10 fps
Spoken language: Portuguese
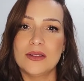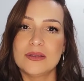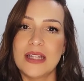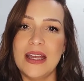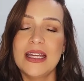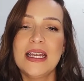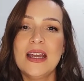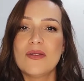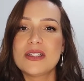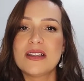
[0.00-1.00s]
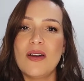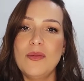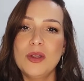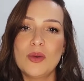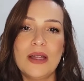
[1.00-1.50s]
né? Você estava
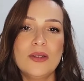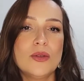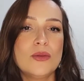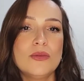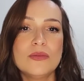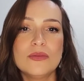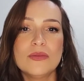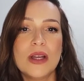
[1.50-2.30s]
habituado com um,